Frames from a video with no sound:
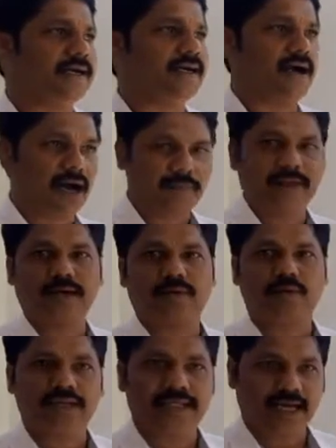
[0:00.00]

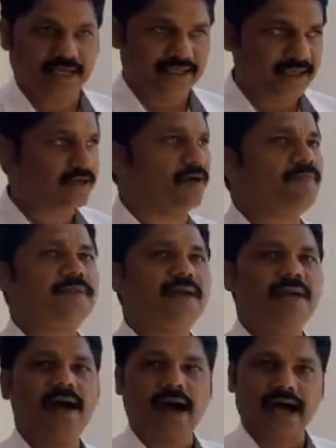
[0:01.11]
அமையக்கூடியதாக இருக்கும்
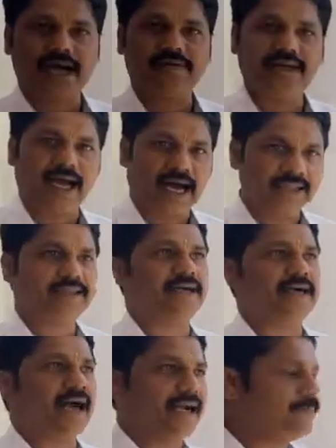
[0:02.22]
ஆகவே அந்த
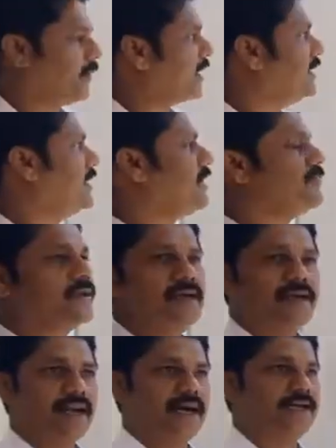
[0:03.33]
அடிப்படையிலே
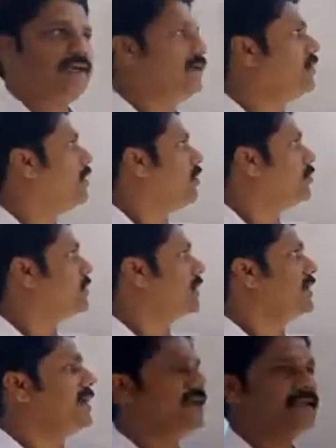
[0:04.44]
நாங்கள்
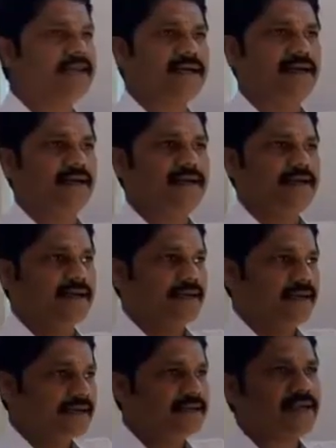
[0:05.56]
முதலிலே இந்த
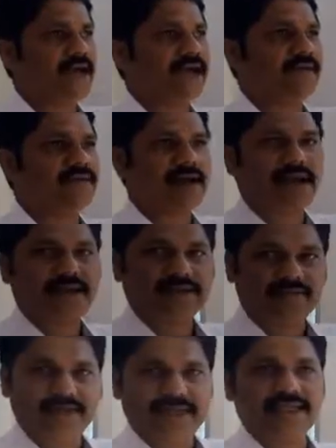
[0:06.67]
இந்து நாகரிக வரலாற்றில்
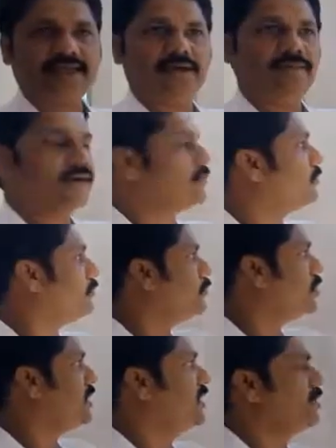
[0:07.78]
வேதங்கள் பெறும்
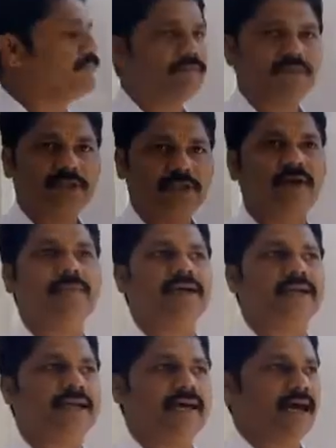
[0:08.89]
முக்கியத்துவம் என்ற
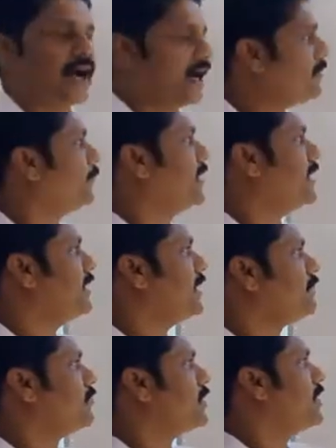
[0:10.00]
அடிப்படையிலே
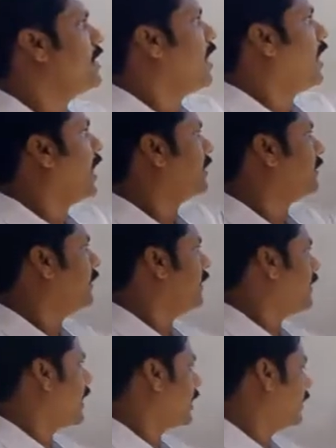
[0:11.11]
அதுக்குள்ளே
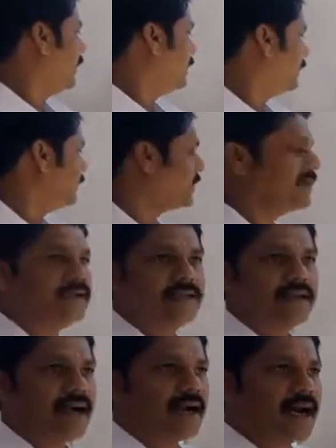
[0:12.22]
நாங்கள் இன்று
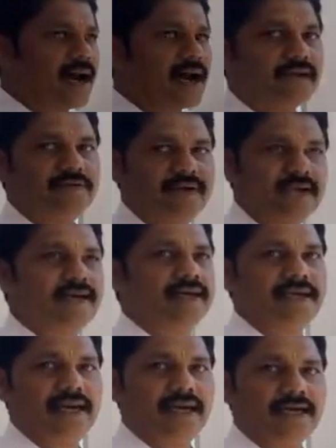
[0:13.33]
நாங்கள் ஆறு விடயங்களை
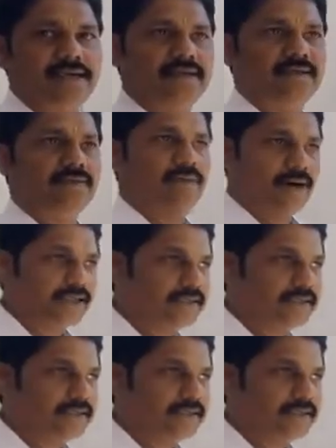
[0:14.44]
நாங்கள் பார்க்க